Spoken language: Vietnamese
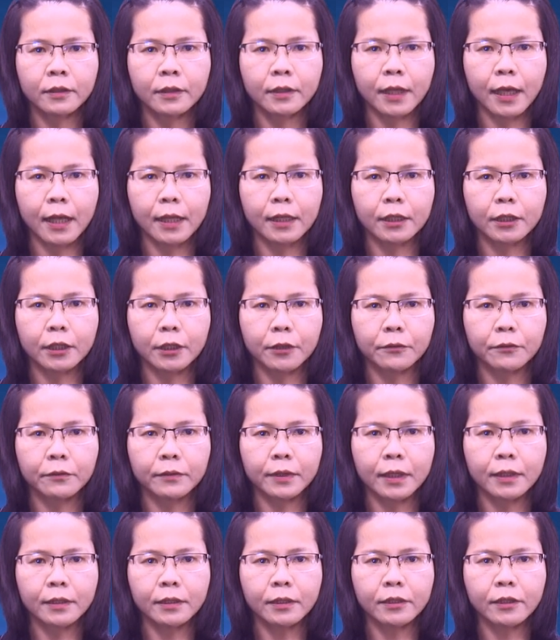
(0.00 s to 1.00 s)
thành tựu
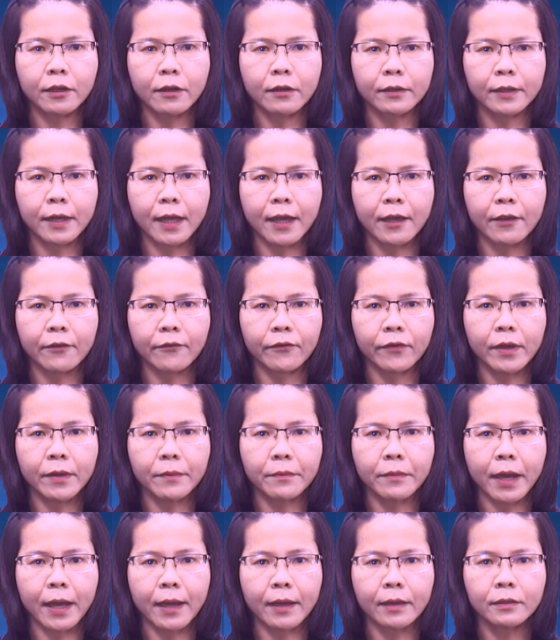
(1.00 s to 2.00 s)
tánh tròn đầy
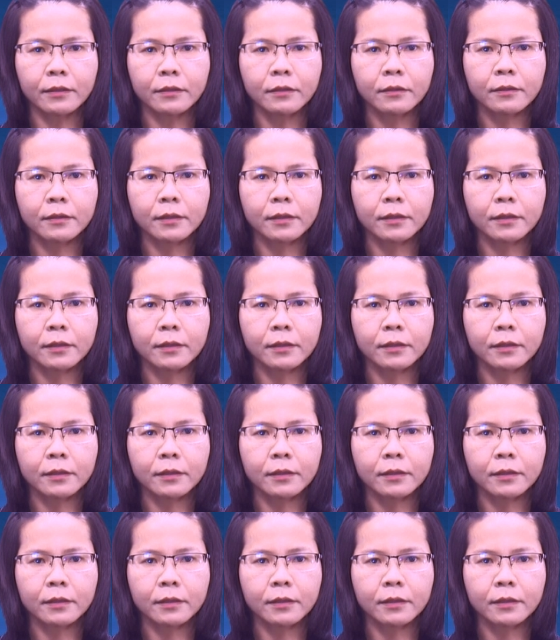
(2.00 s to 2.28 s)
viên mãn.